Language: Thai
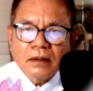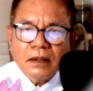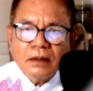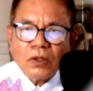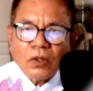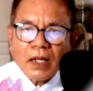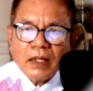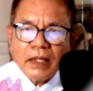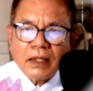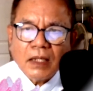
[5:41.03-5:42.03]
ซึ่งตอนนั้
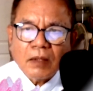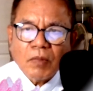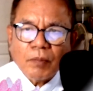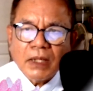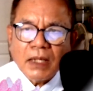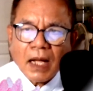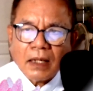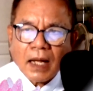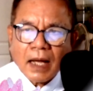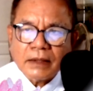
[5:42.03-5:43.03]
นได้เกิดมาเป็นนาง
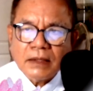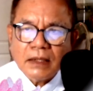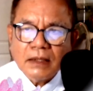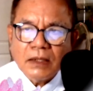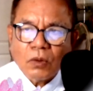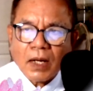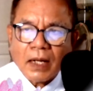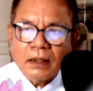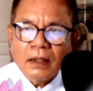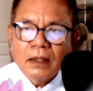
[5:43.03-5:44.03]
ลาเช่นเดียว
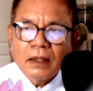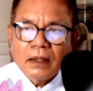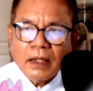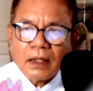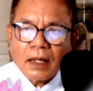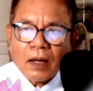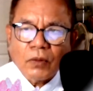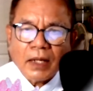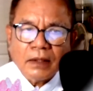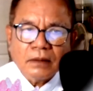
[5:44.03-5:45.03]
กันในคราว
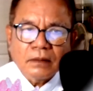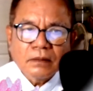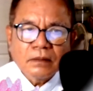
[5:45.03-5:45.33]
นั้น